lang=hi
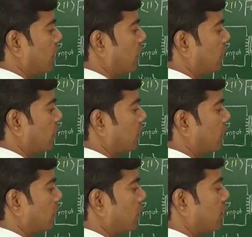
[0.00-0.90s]
है कि नहीं
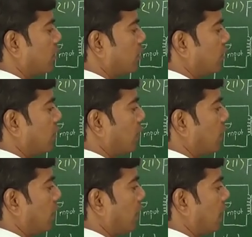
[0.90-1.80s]

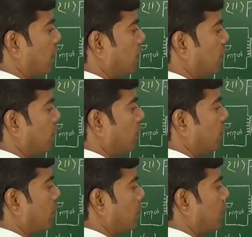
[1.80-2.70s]
आर एल
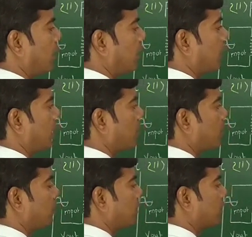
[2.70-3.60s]
कैप
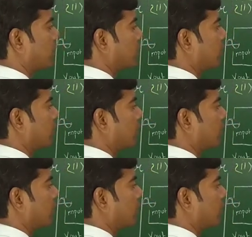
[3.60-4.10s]
सीटर